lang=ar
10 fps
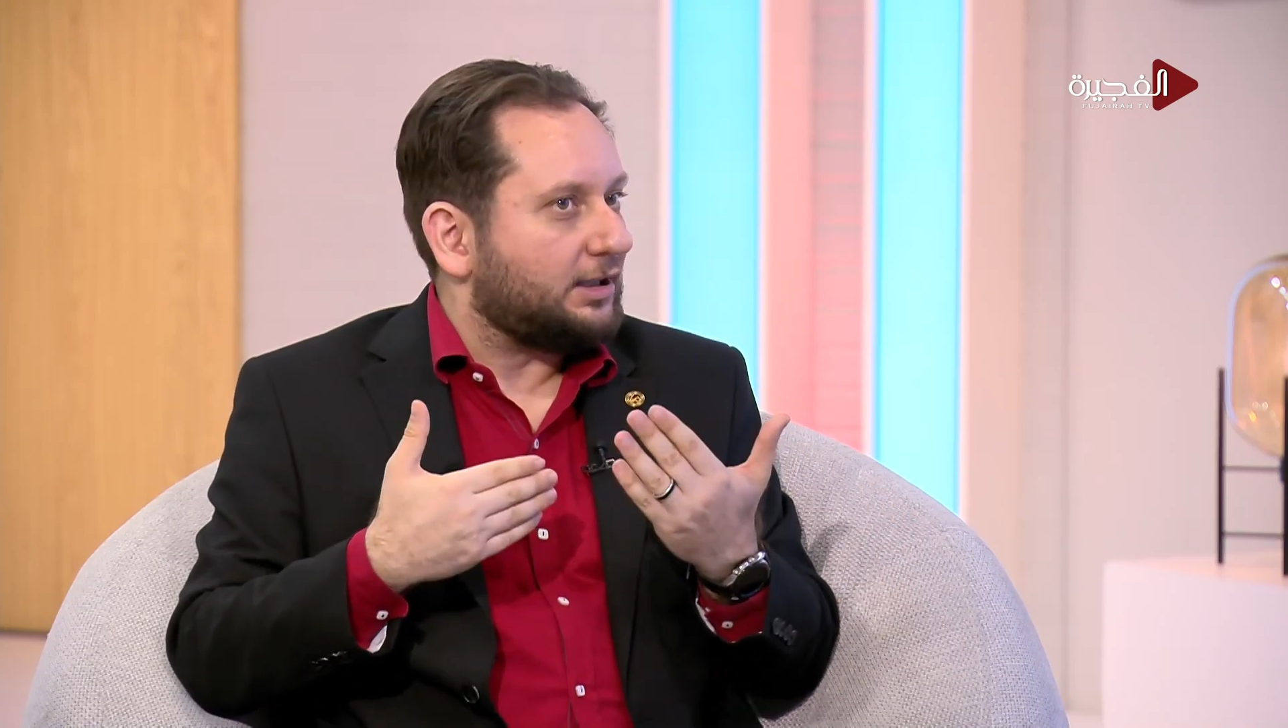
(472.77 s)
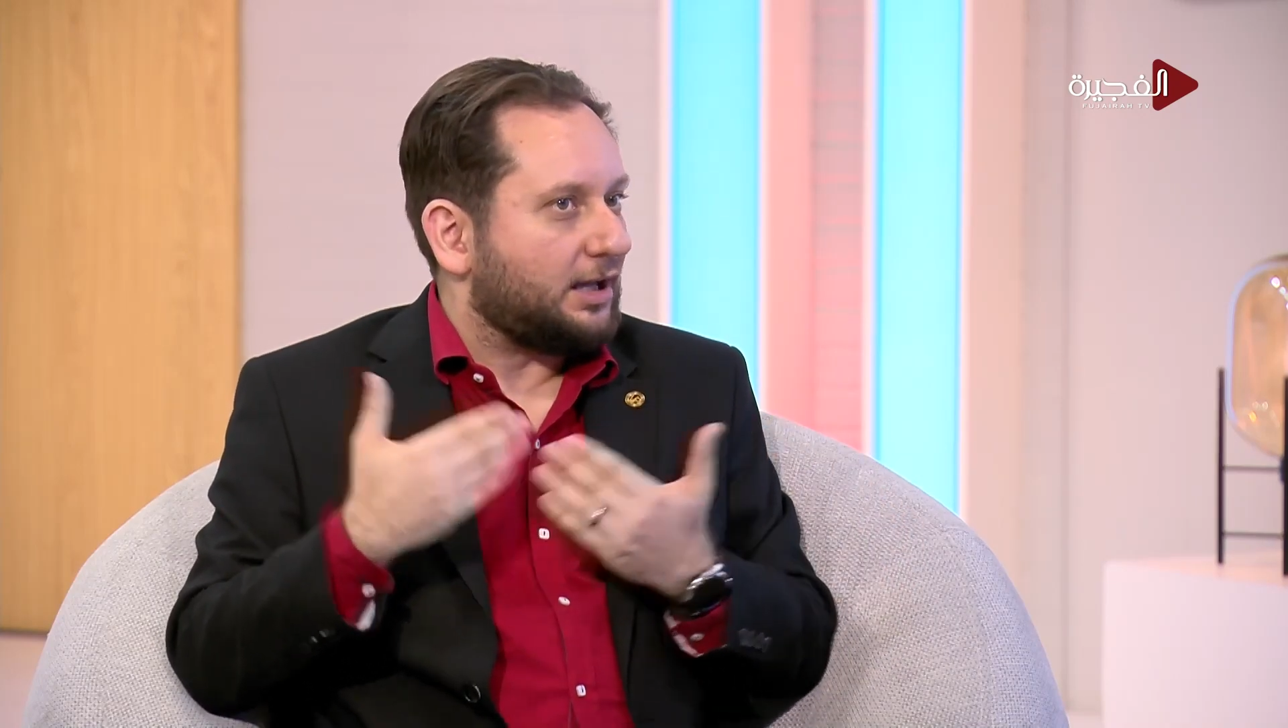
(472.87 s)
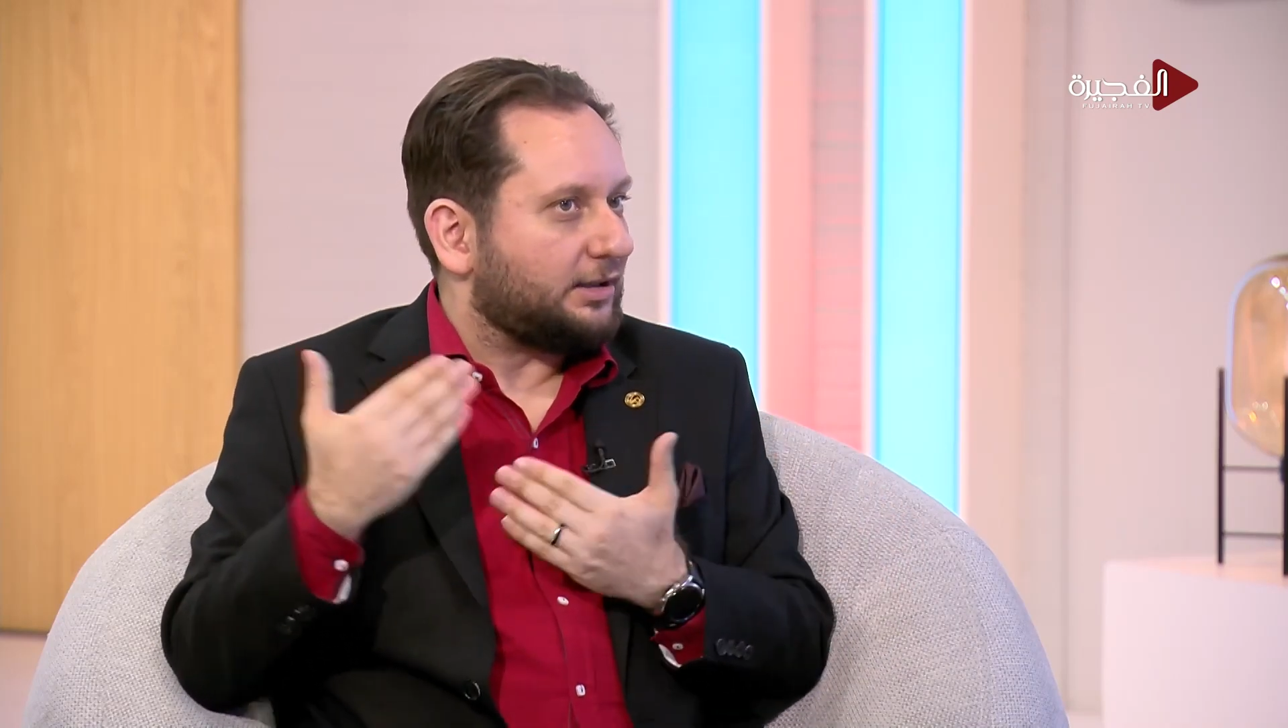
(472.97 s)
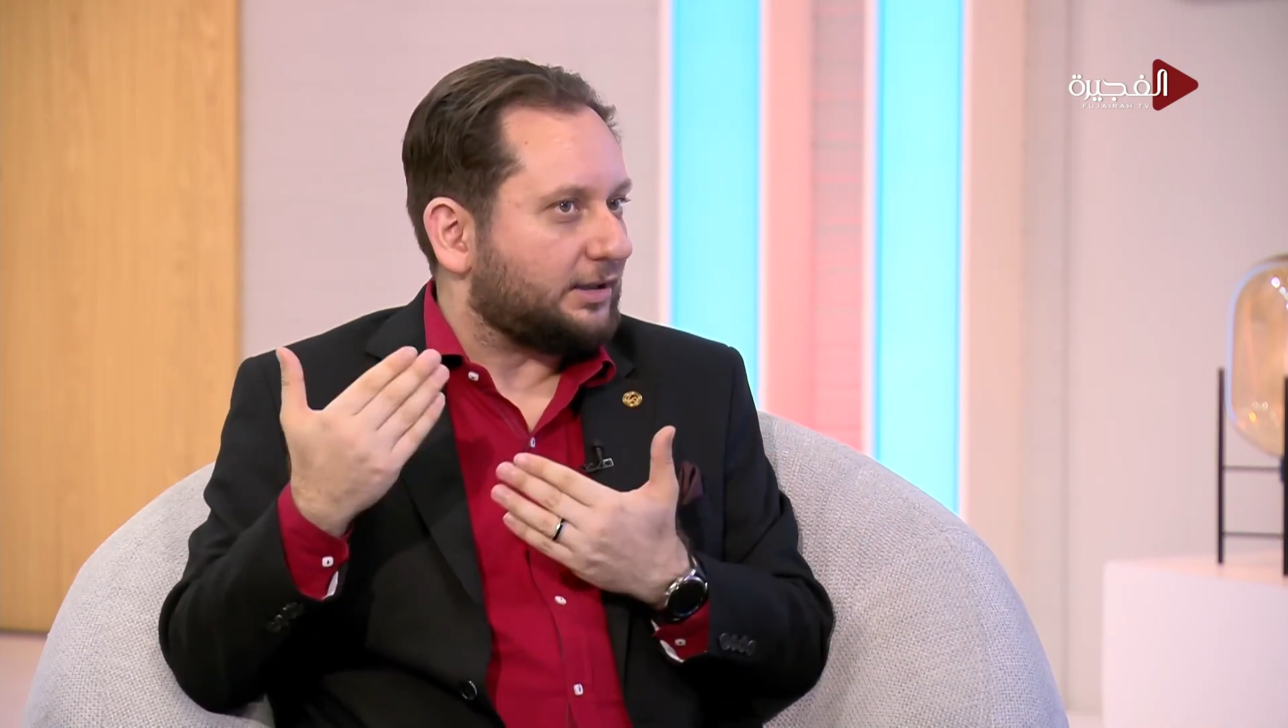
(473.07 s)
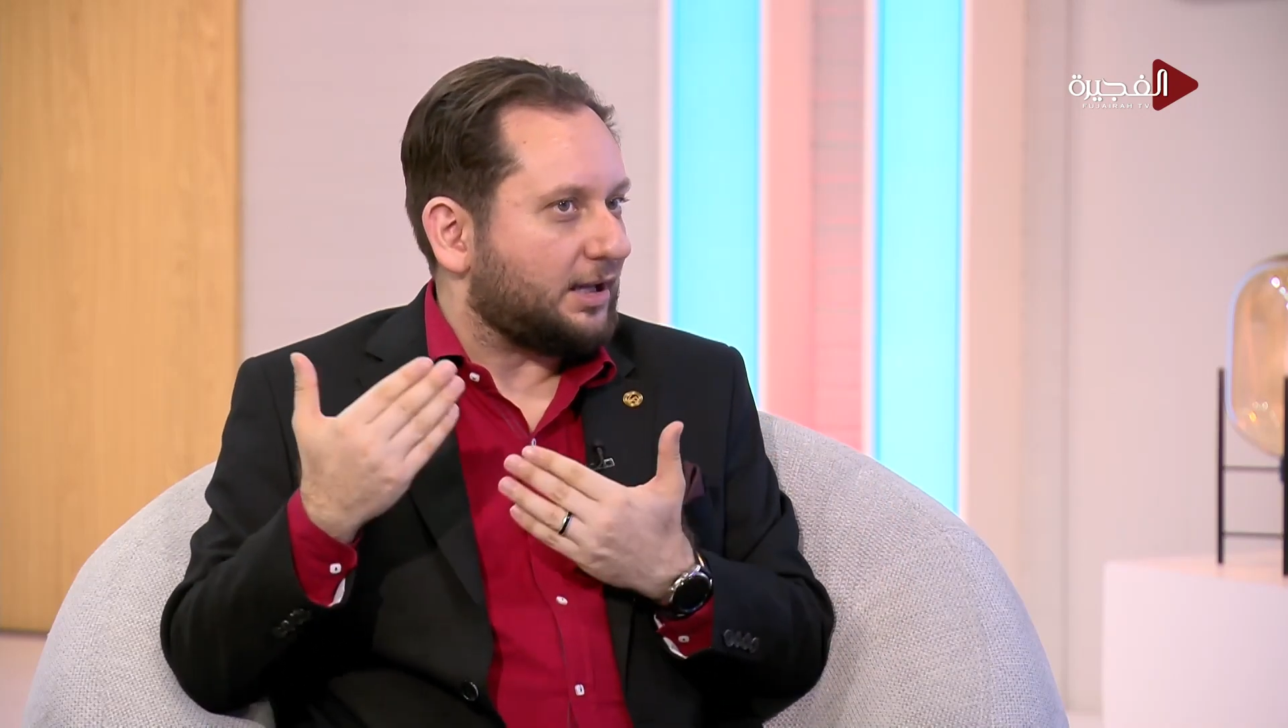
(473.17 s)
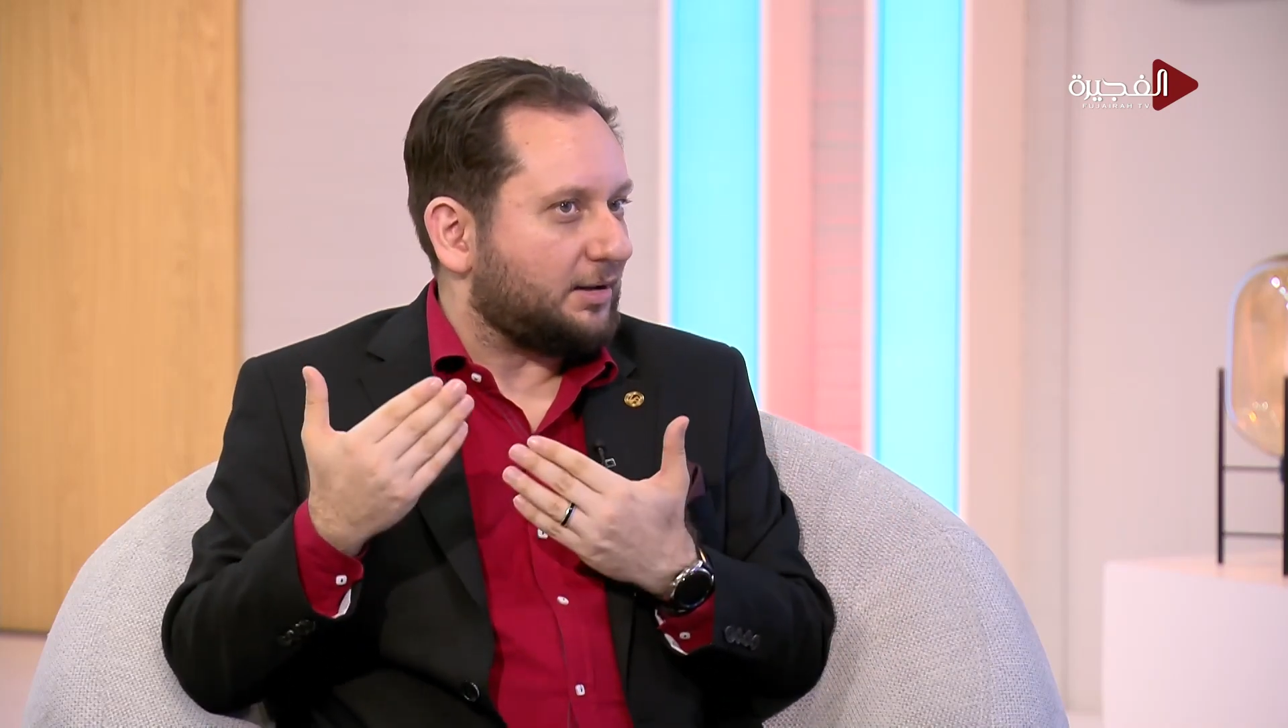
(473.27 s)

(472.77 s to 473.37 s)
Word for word: لا